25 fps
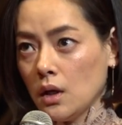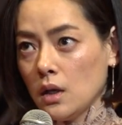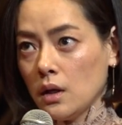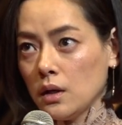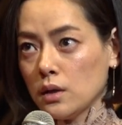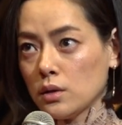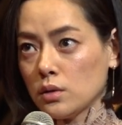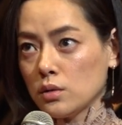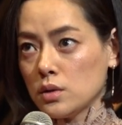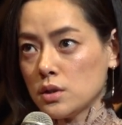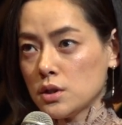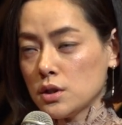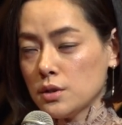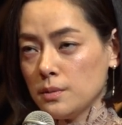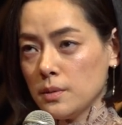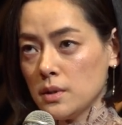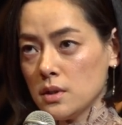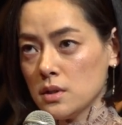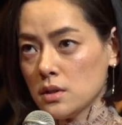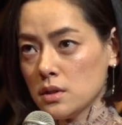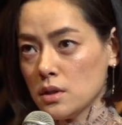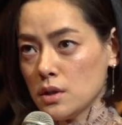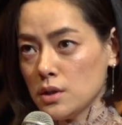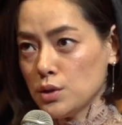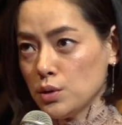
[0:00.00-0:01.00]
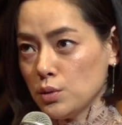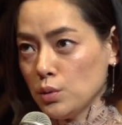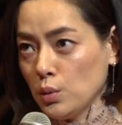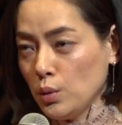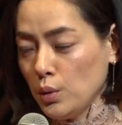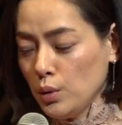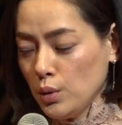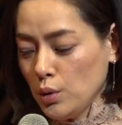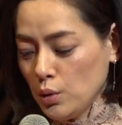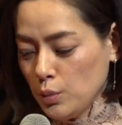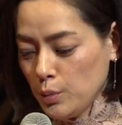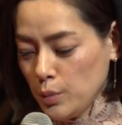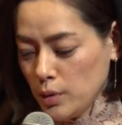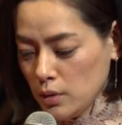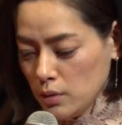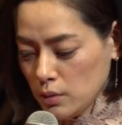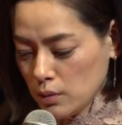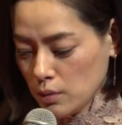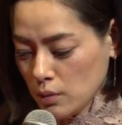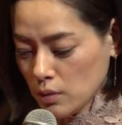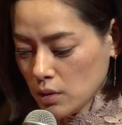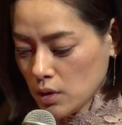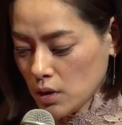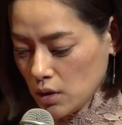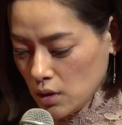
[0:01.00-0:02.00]
一番最初の本読みの
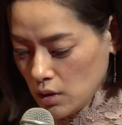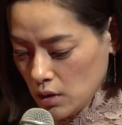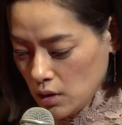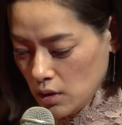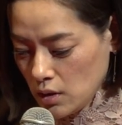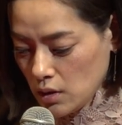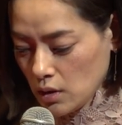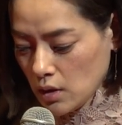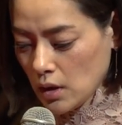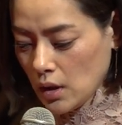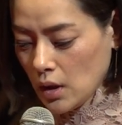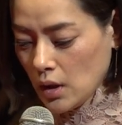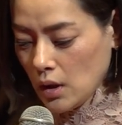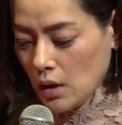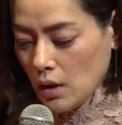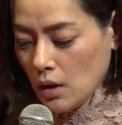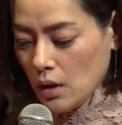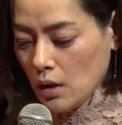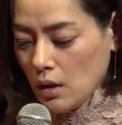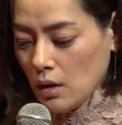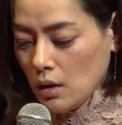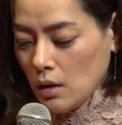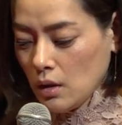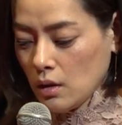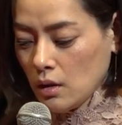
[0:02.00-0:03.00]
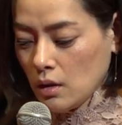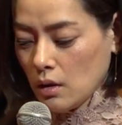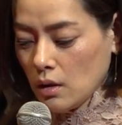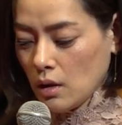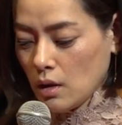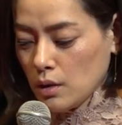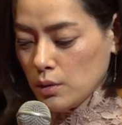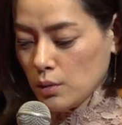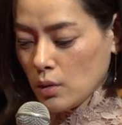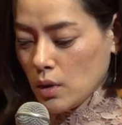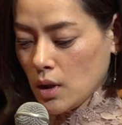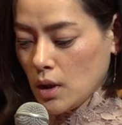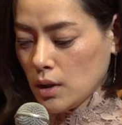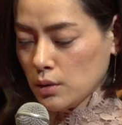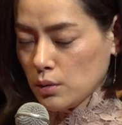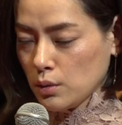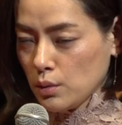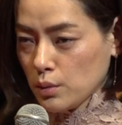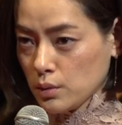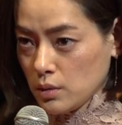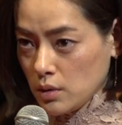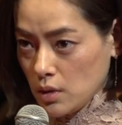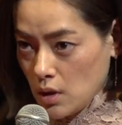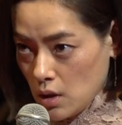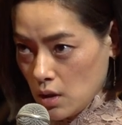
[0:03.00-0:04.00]
時に監
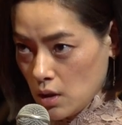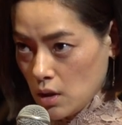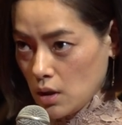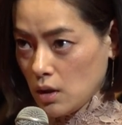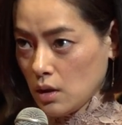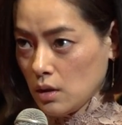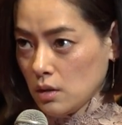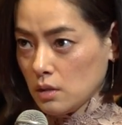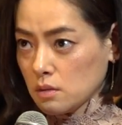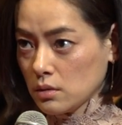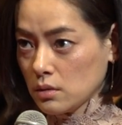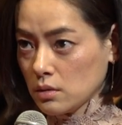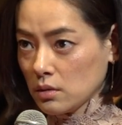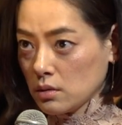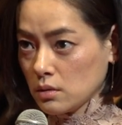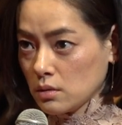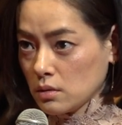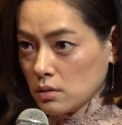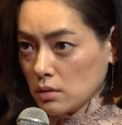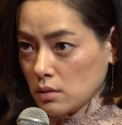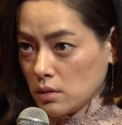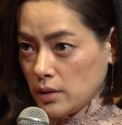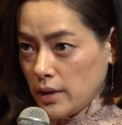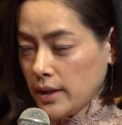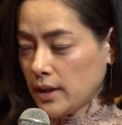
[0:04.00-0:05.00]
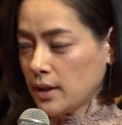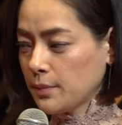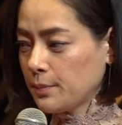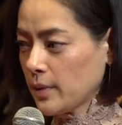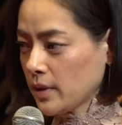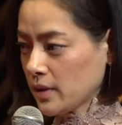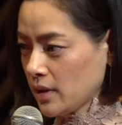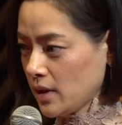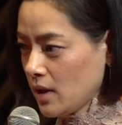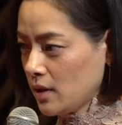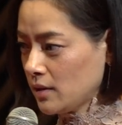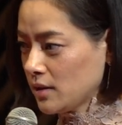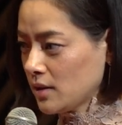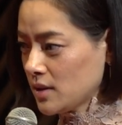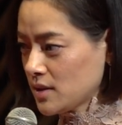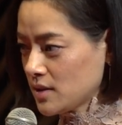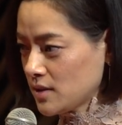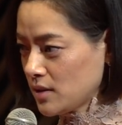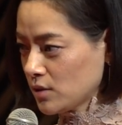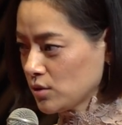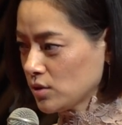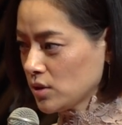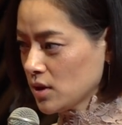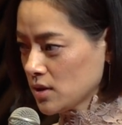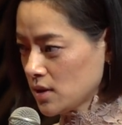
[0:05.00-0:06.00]
督からテキパキ話し
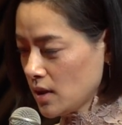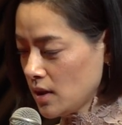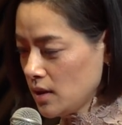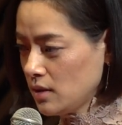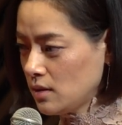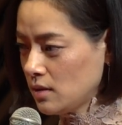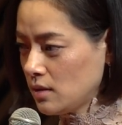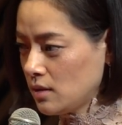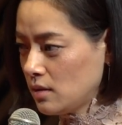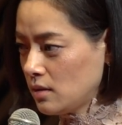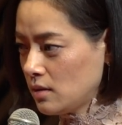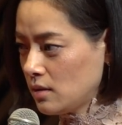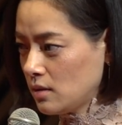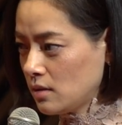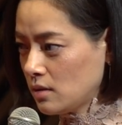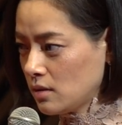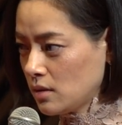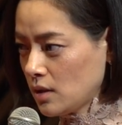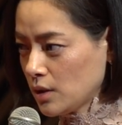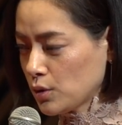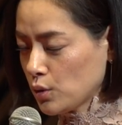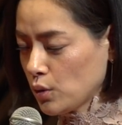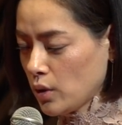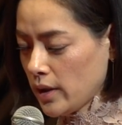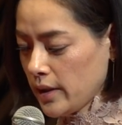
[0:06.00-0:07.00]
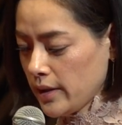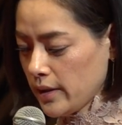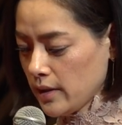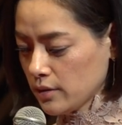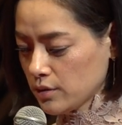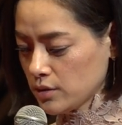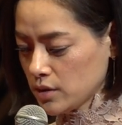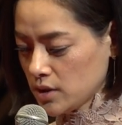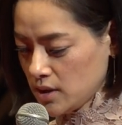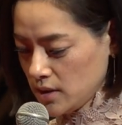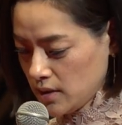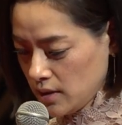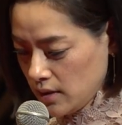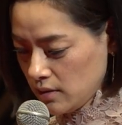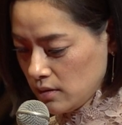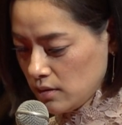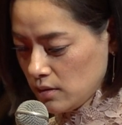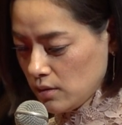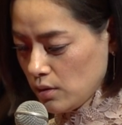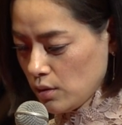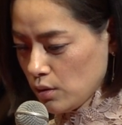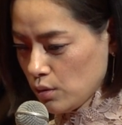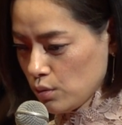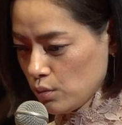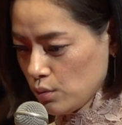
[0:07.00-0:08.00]
てください、あと早口でっ
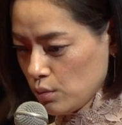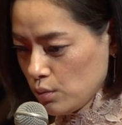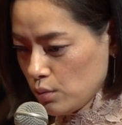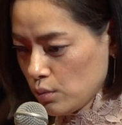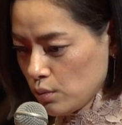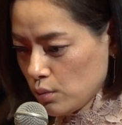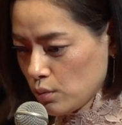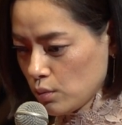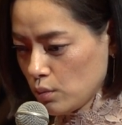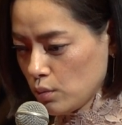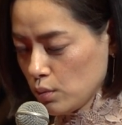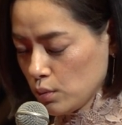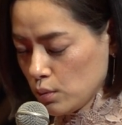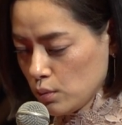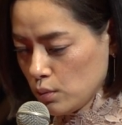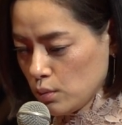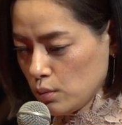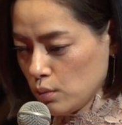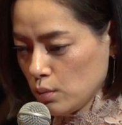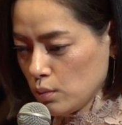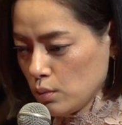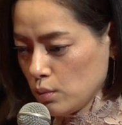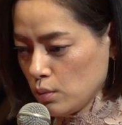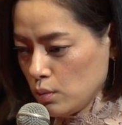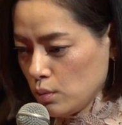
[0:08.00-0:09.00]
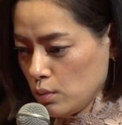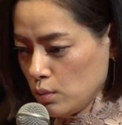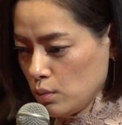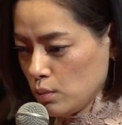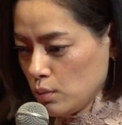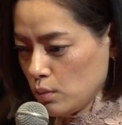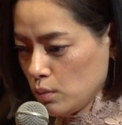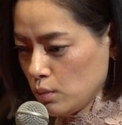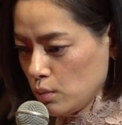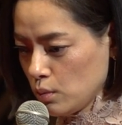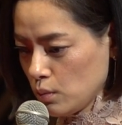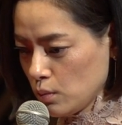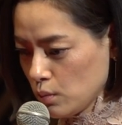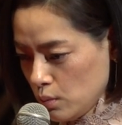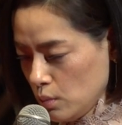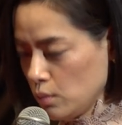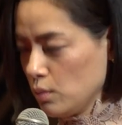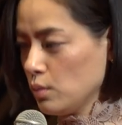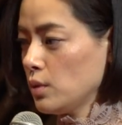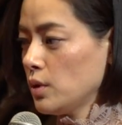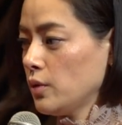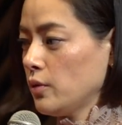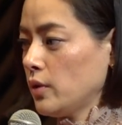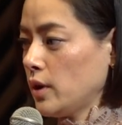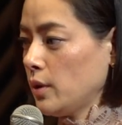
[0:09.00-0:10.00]
ていうこと
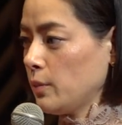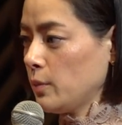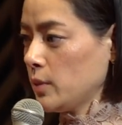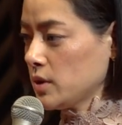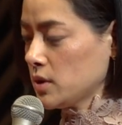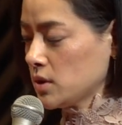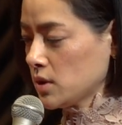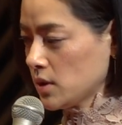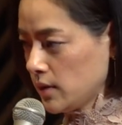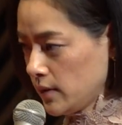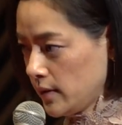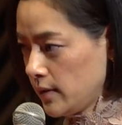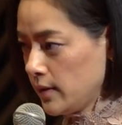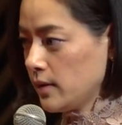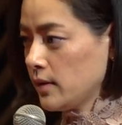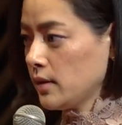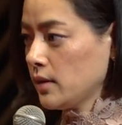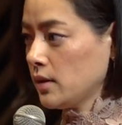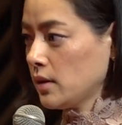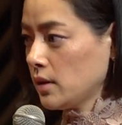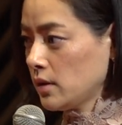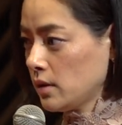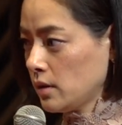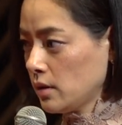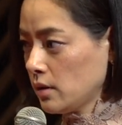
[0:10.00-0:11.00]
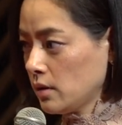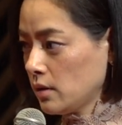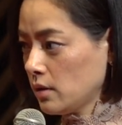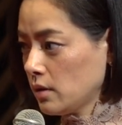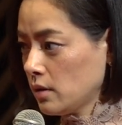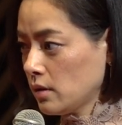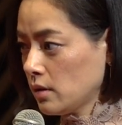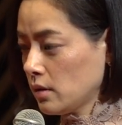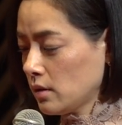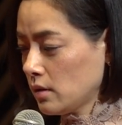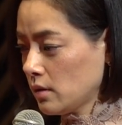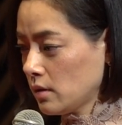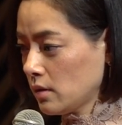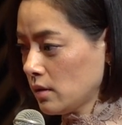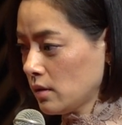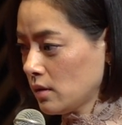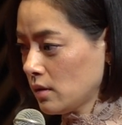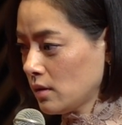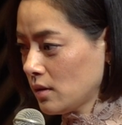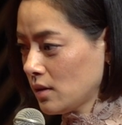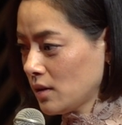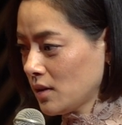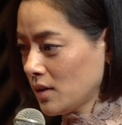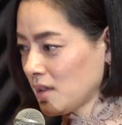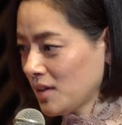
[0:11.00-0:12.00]
を言われましたね。普段はそんなに
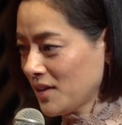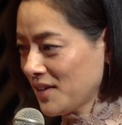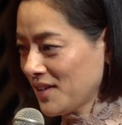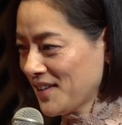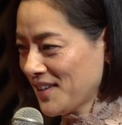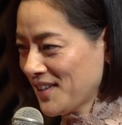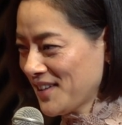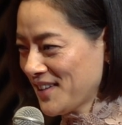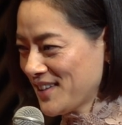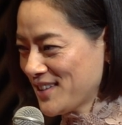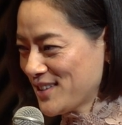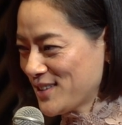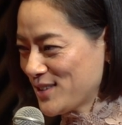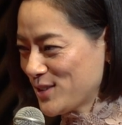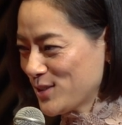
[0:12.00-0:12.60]
早口じゃないで